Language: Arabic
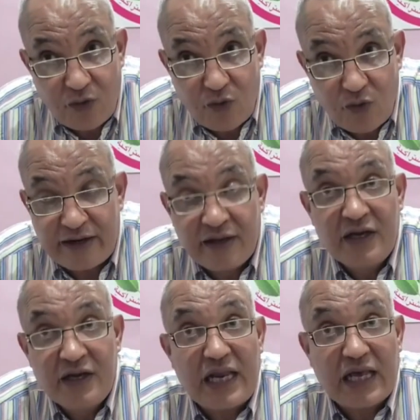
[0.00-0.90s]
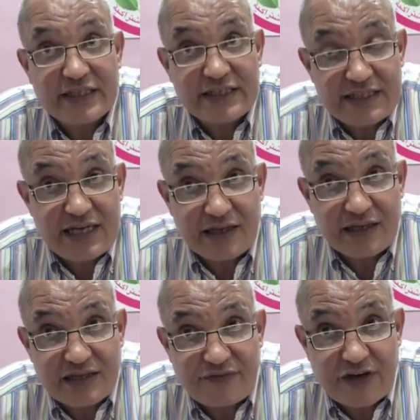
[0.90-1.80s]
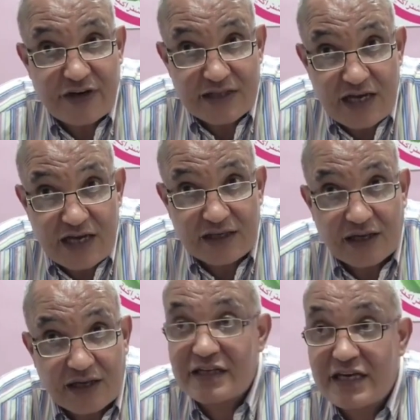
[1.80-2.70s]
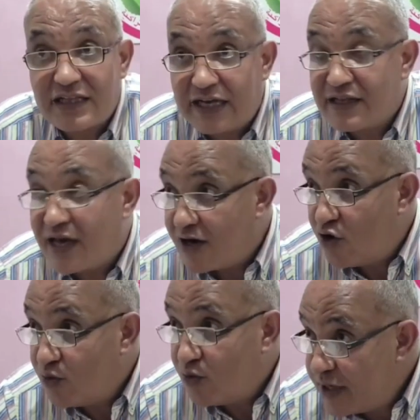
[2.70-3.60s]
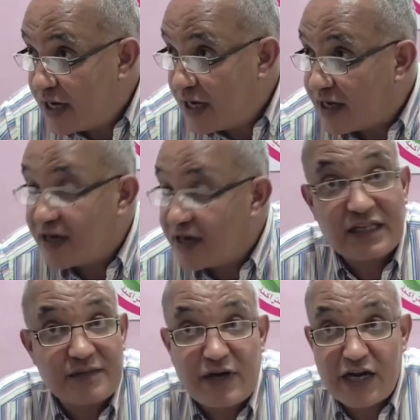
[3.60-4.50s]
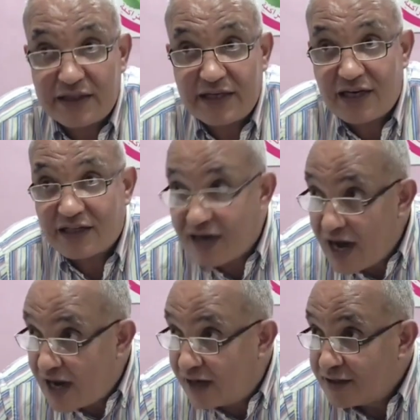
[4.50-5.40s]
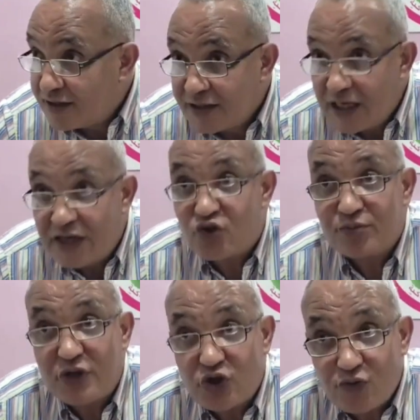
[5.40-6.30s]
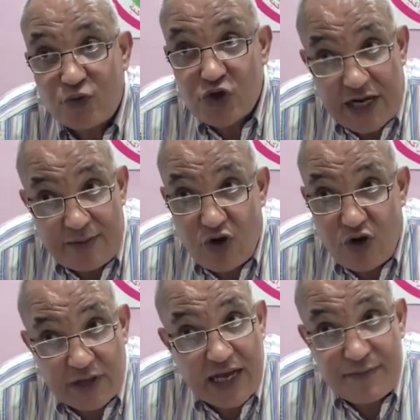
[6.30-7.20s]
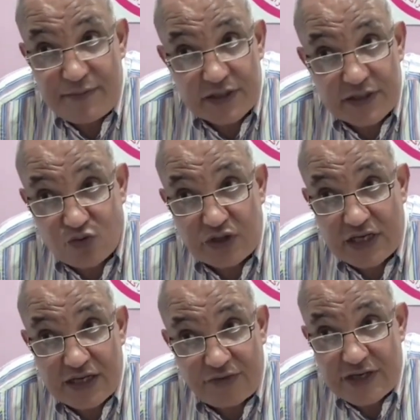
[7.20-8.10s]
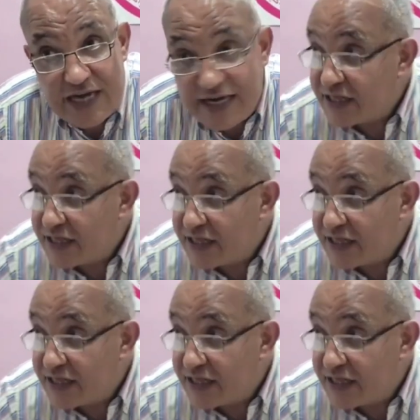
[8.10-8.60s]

اولا القضيه ديال النظافه كذلك القضيه ديال الاناره العموميه القضيه ديال المناطق الخضراء انتم تتشوفوا شارع محمد الخامس كتكون داير فيه يعني